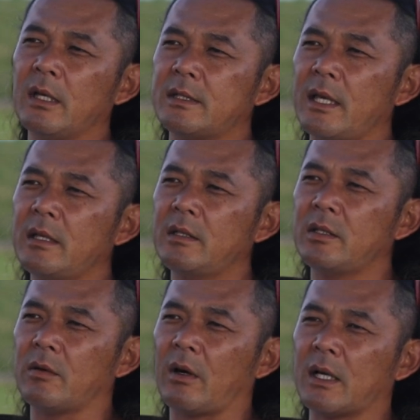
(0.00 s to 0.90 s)
1000
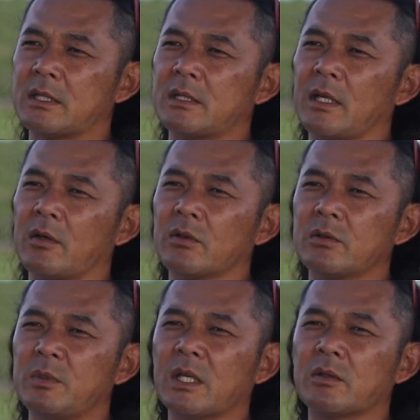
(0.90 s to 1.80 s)
キロ走って様
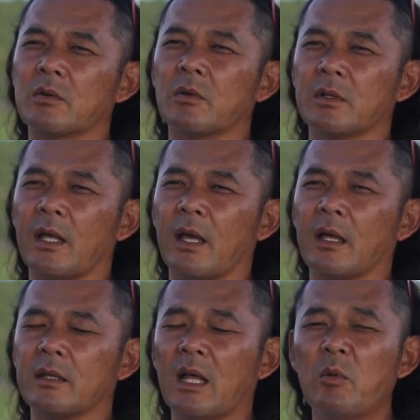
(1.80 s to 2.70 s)
子見たところ
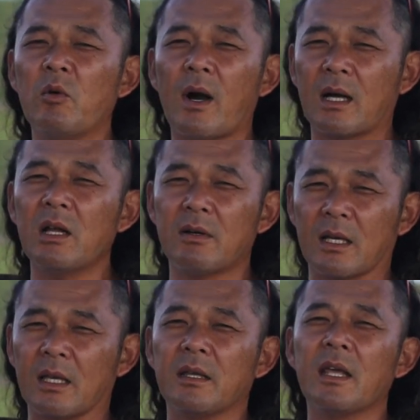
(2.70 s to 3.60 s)
で何も分かる
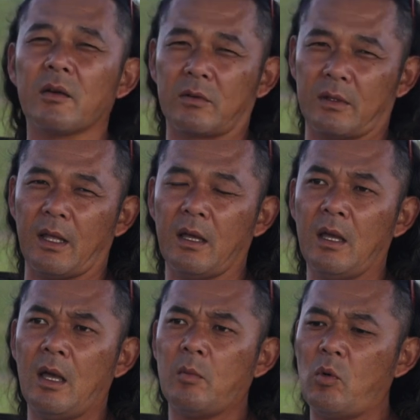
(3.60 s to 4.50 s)
わけねえよって、
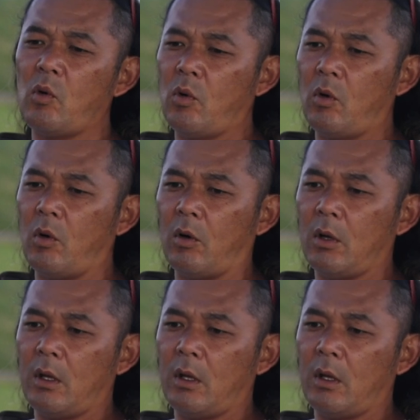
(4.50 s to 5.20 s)
もう、